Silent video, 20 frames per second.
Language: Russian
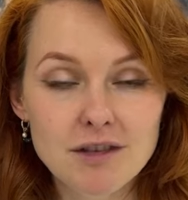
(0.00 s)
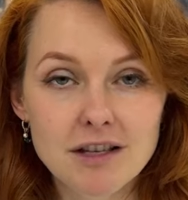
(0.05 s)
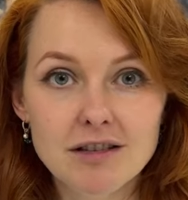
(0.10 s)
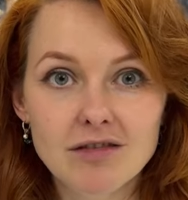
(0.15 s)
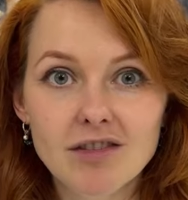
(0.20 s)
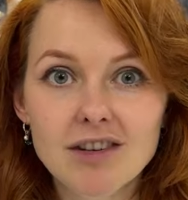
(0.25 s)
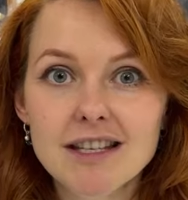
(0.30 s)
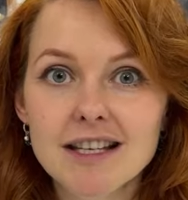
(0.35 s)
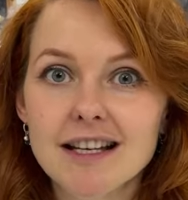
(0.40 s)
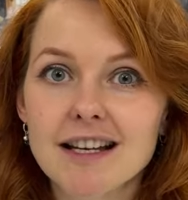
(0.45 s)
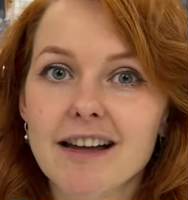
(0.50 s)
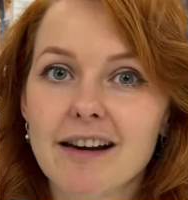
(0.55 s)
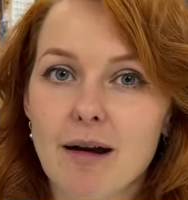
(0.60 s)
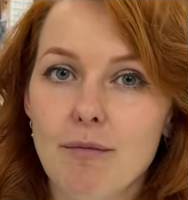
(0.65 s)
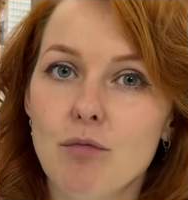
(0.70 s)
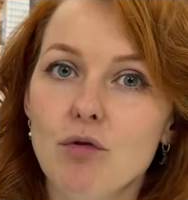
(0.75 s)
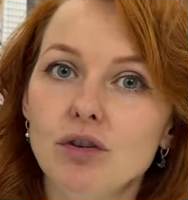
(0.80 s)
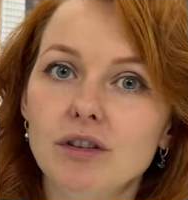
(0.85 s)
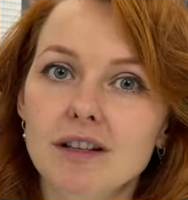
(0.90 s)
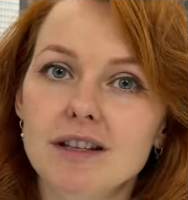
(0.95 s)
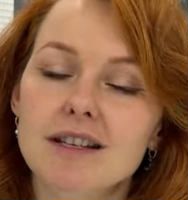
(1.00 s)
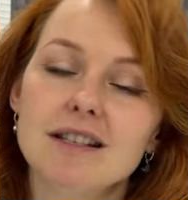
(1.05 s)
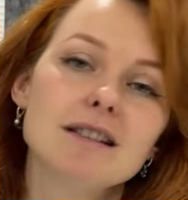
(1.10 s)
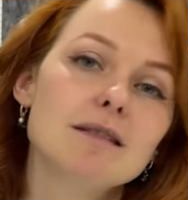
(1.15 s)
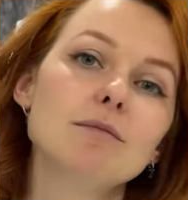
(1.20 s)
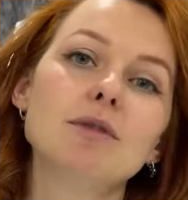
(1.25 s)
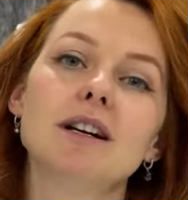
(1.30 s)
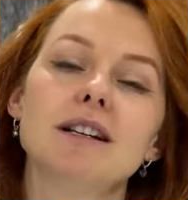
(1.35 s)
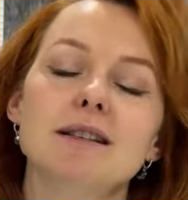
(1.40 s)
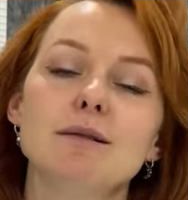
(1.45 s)
действительно работать,
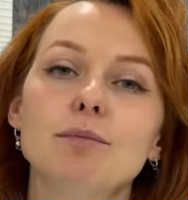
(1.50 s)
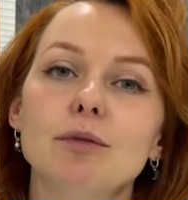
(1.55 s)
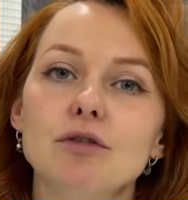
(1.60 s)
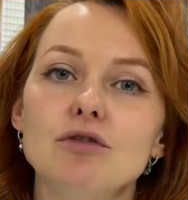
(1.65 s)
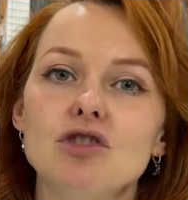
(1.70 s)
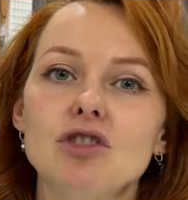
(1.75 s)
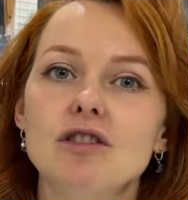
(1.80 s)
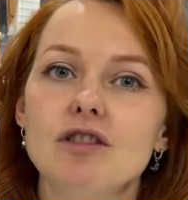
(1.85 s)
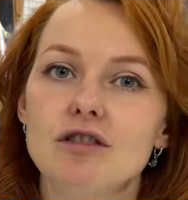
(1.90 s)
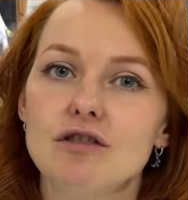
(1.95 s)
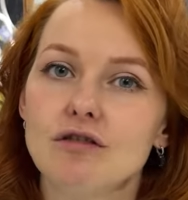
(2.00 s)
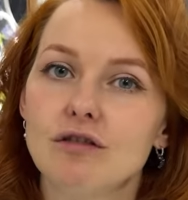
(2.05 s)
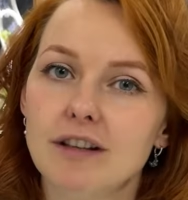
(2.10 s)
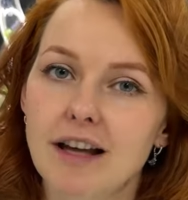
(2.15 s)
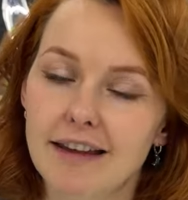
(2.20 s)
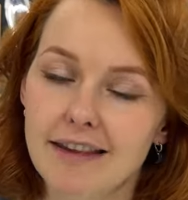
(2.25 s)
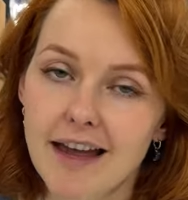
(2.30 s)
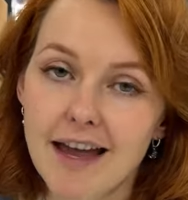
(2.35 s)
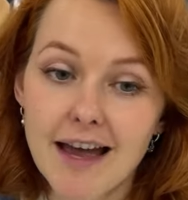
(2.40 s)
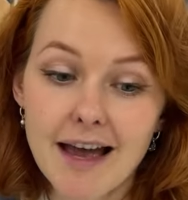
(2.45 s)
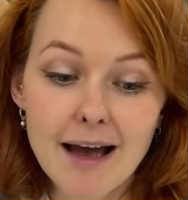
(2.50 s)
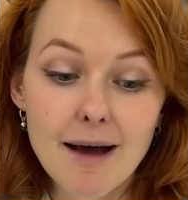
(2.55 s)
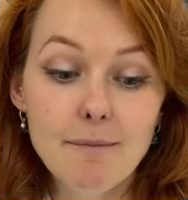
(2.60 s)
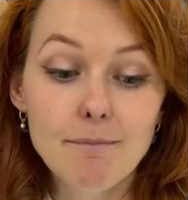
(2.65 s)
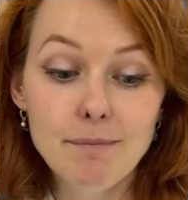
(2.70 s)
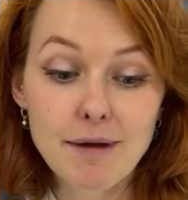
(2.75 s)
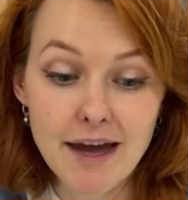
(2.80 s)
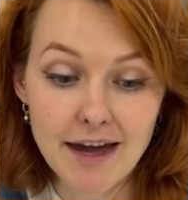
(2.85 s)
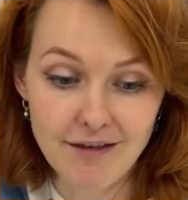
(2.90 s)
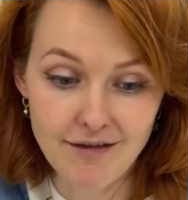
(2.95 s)
если мы хотим получить результат.
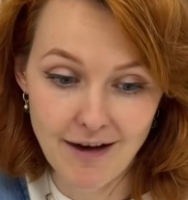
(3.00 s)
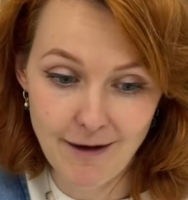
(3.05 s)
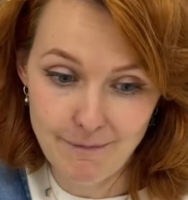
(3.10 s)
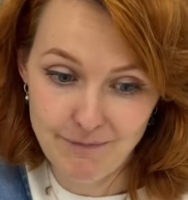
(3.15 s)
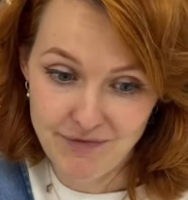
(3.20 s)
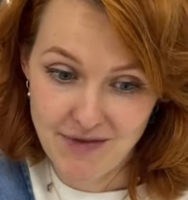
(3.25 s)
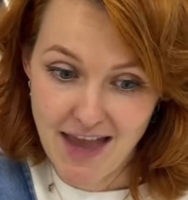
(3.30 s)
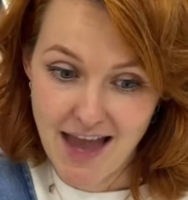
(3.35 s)
Первое.